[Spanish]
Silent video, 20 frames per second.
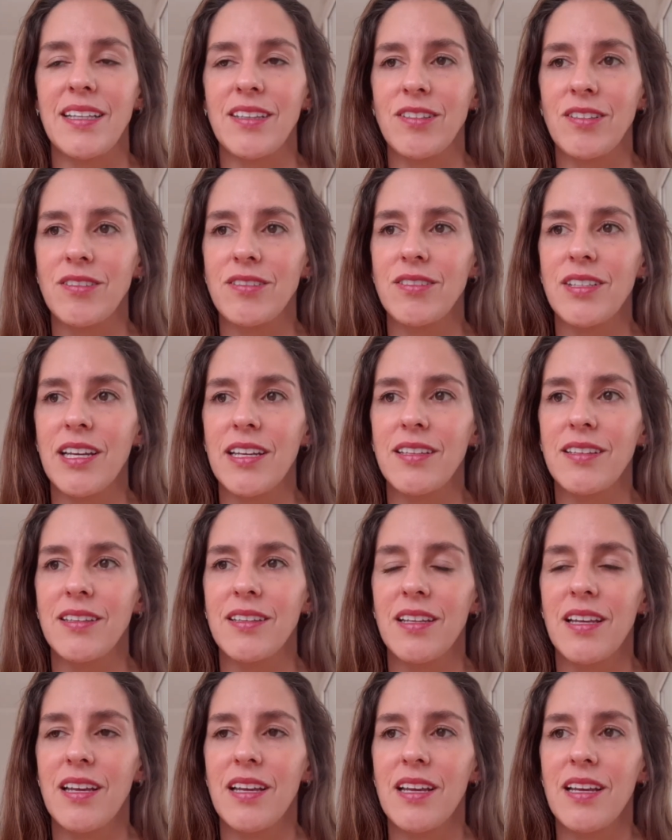Entonces
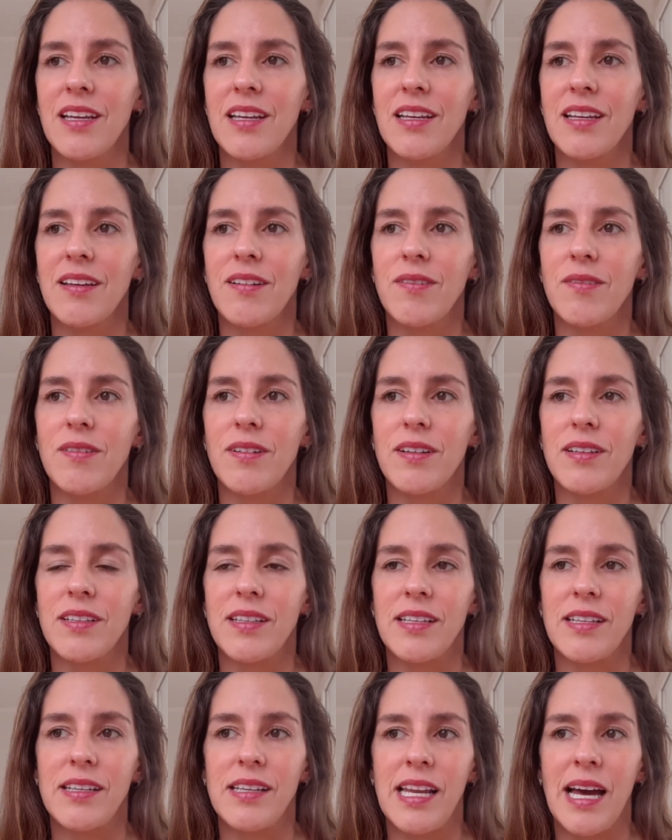
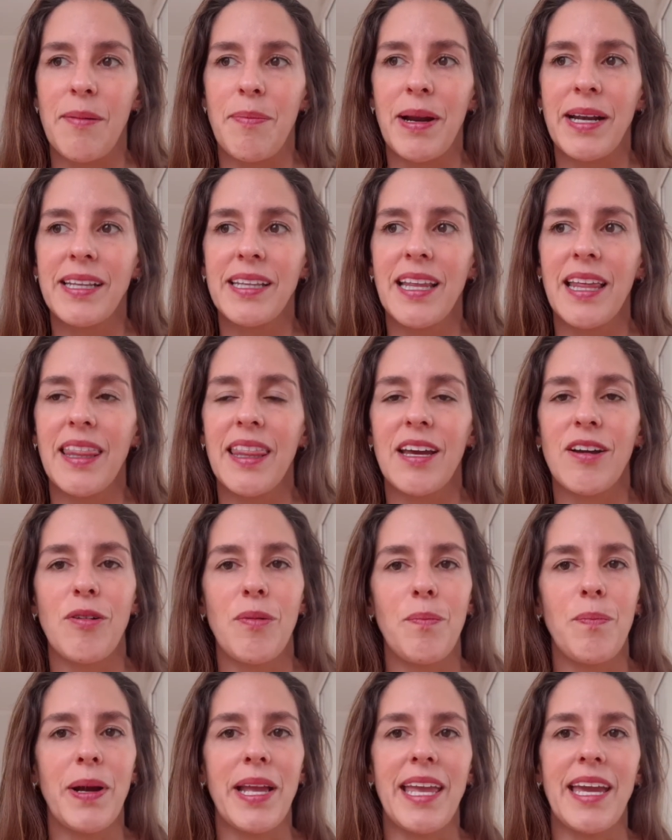la parte de
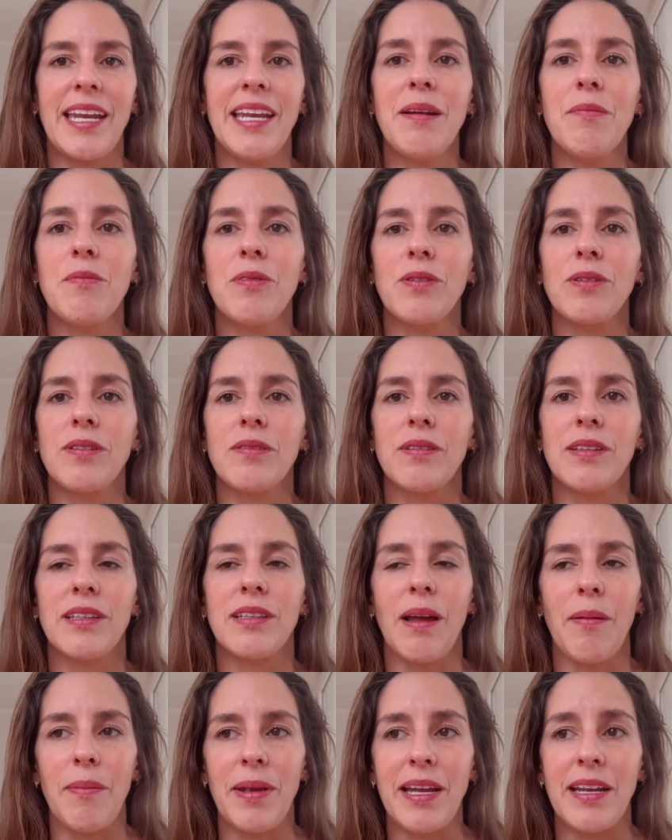compañerismo
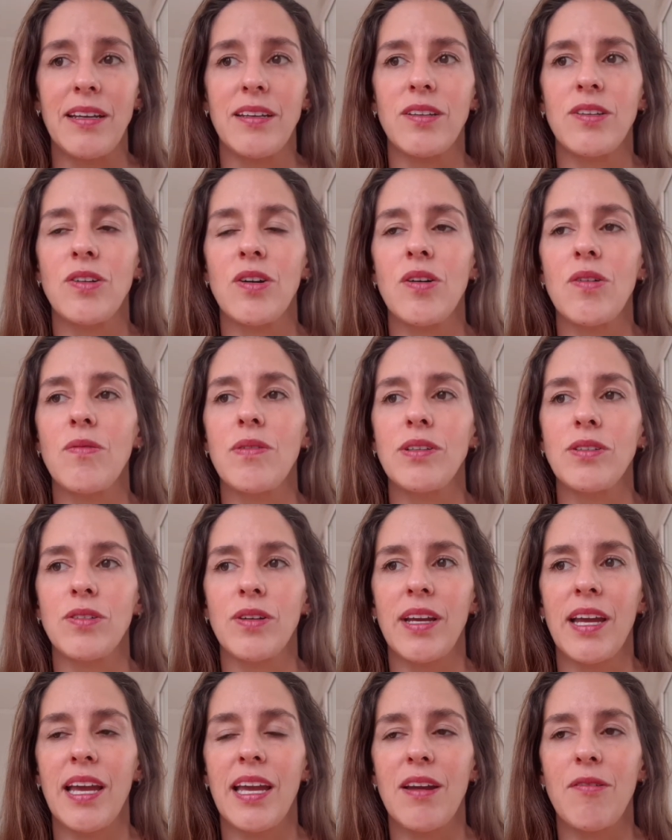también yo
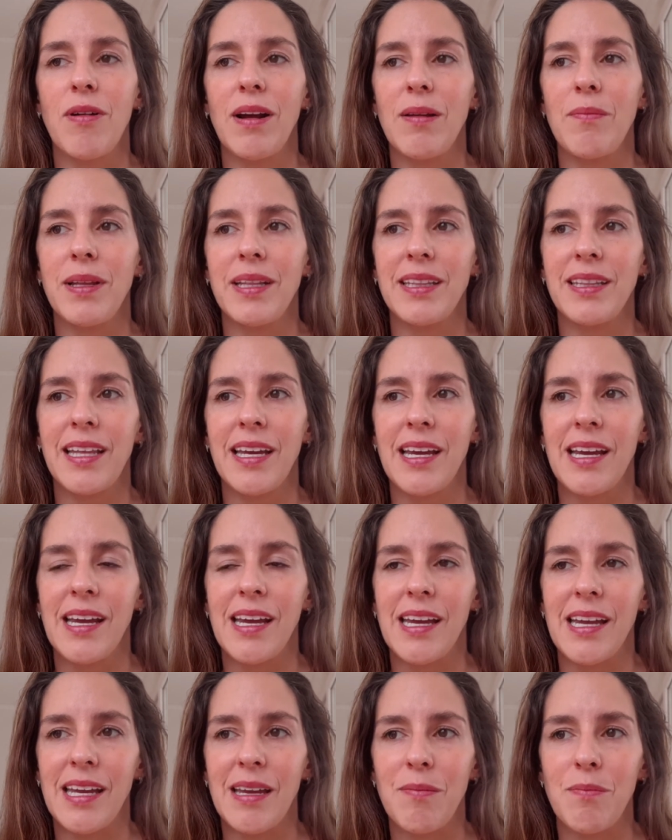encuentro que es
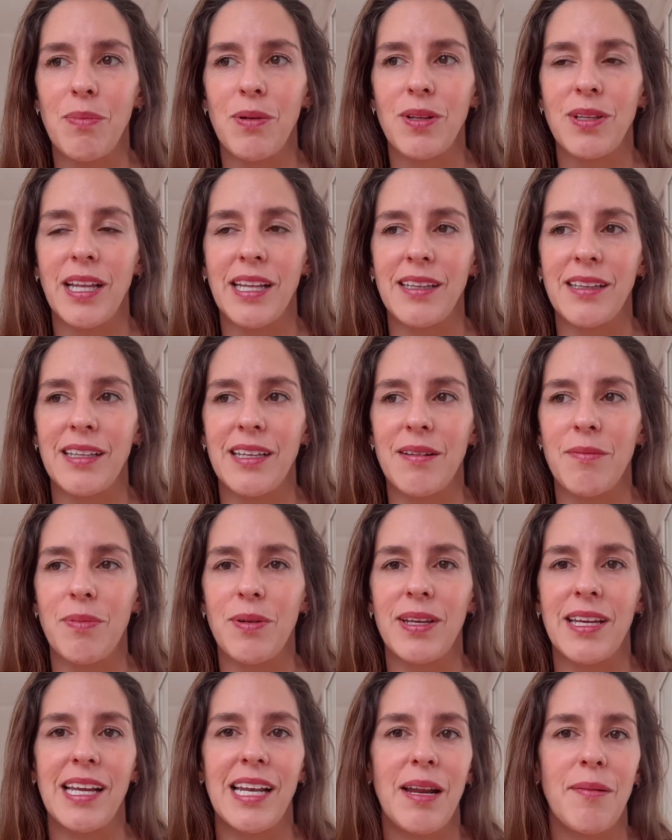igualmente importante
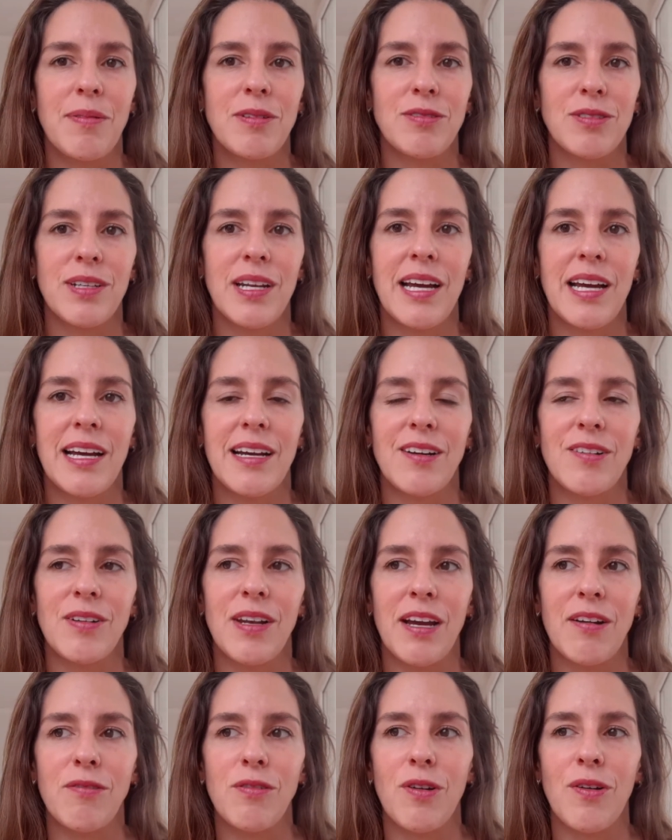porque es la persona con
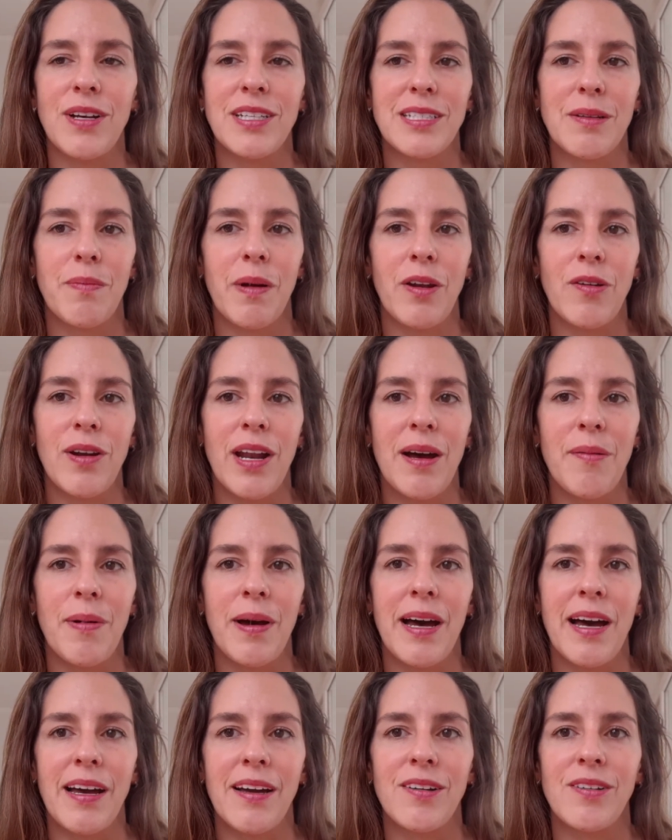la que uno va a hacer
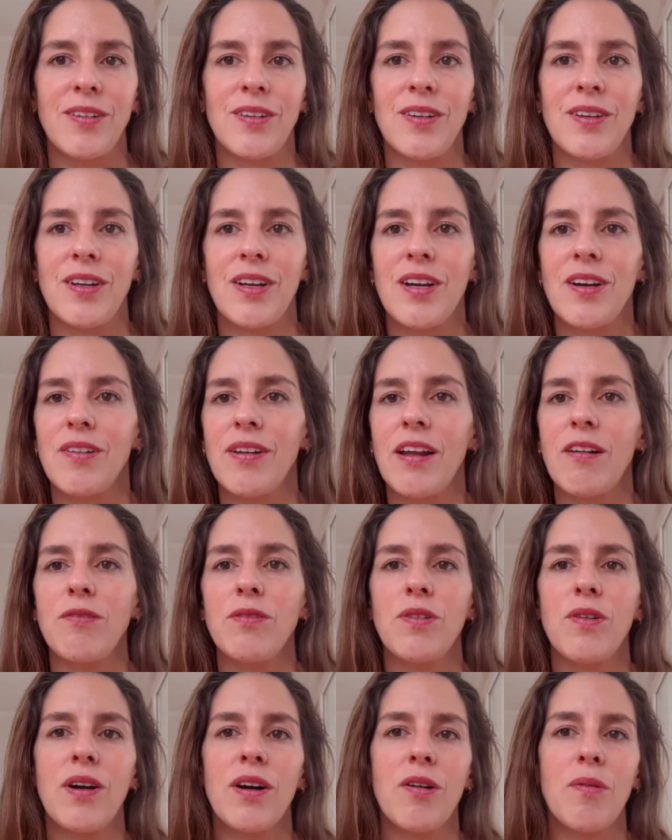panoramas, con, con la que
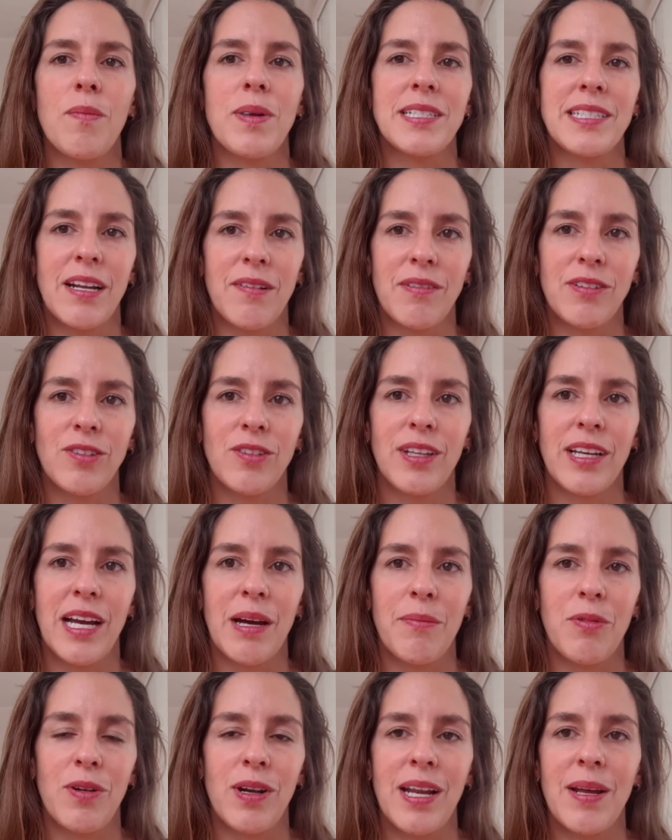uno va a conversar cuando
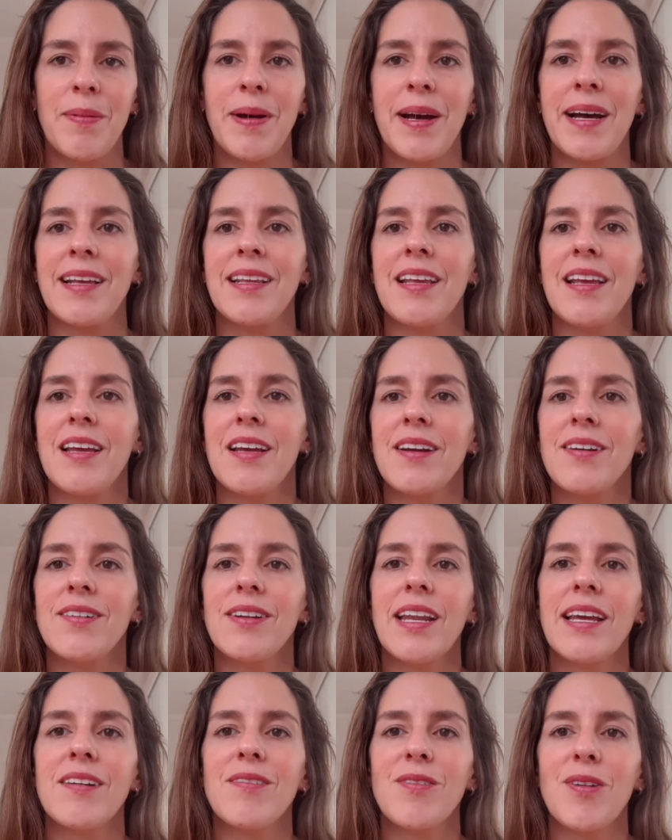tenga problemas,
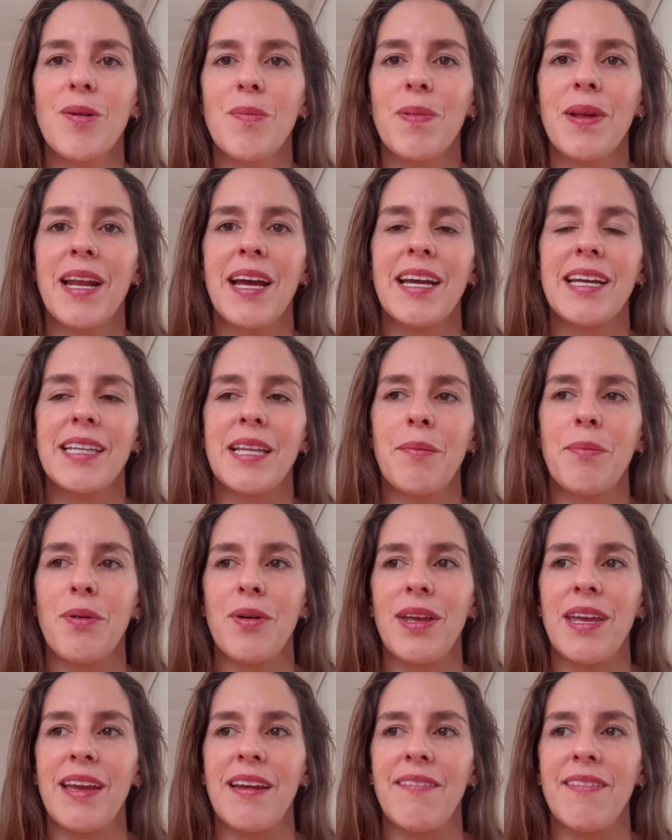con la que uno espera que te
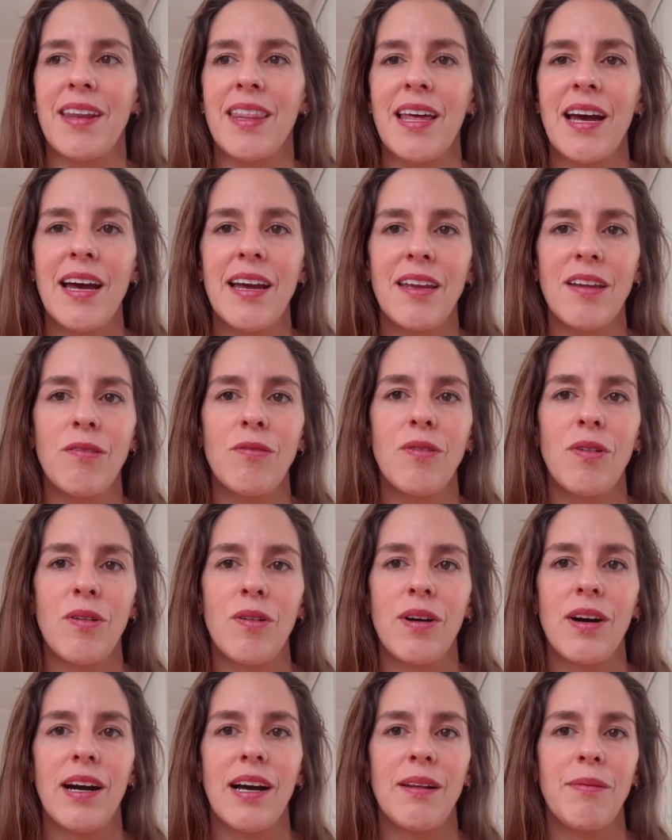apoye, ¿verdad? Y
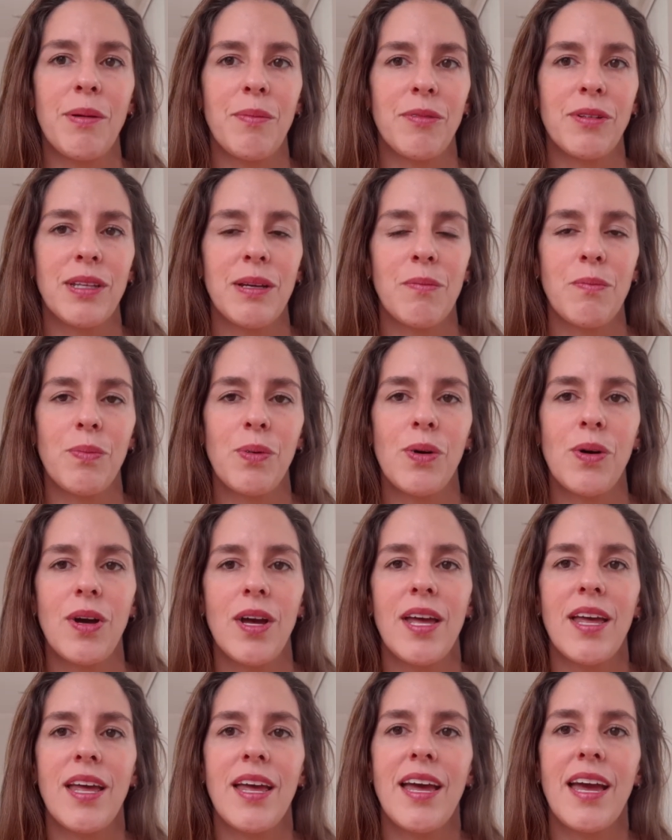uno al mismo tiempo
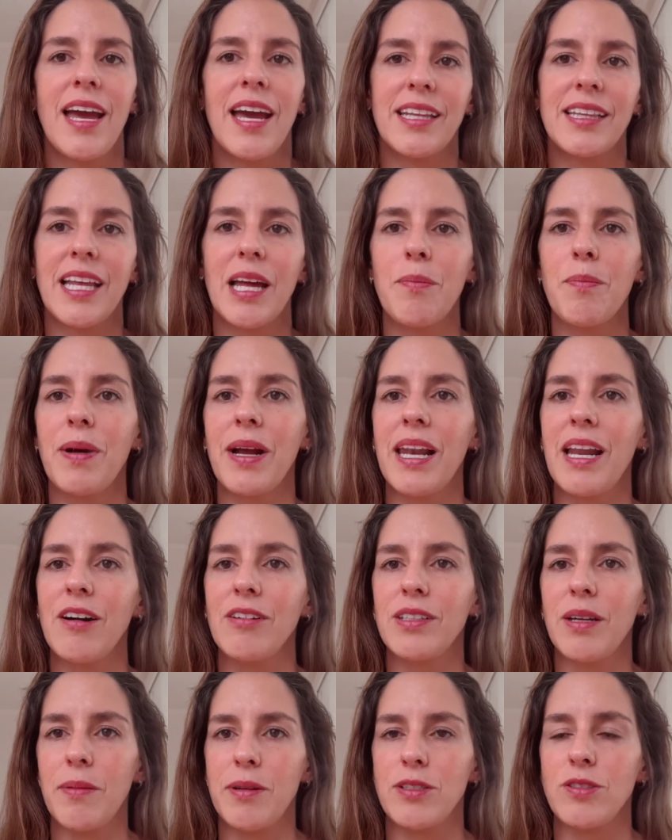estar para la
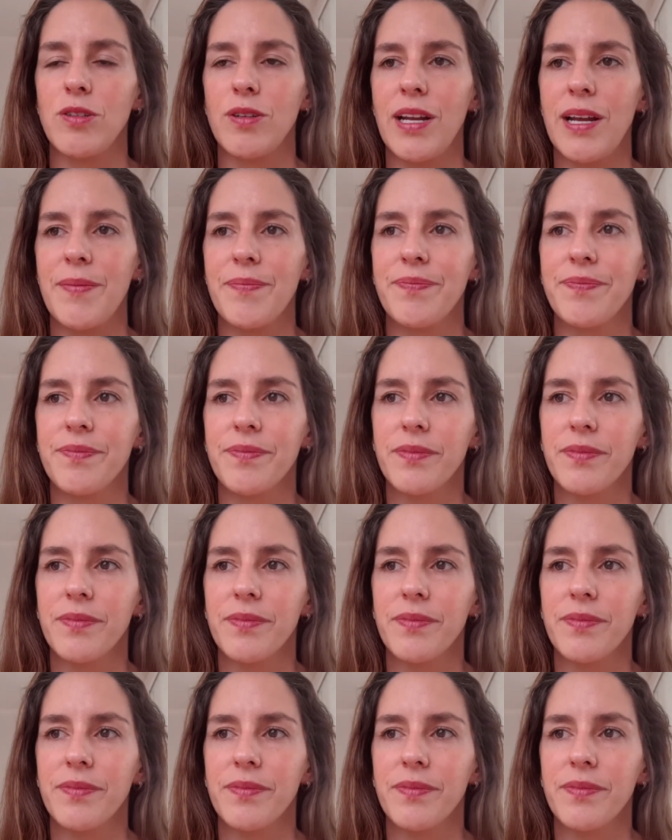otra persona.